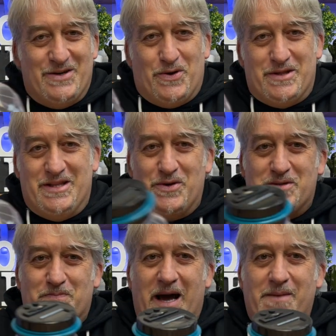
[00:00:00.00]
se no, Dio
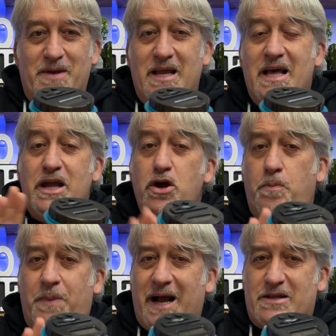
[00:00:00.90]
risparmi. Io
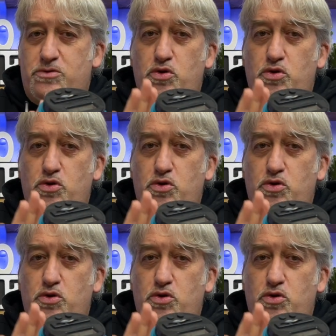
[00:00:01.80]
l'ho pagato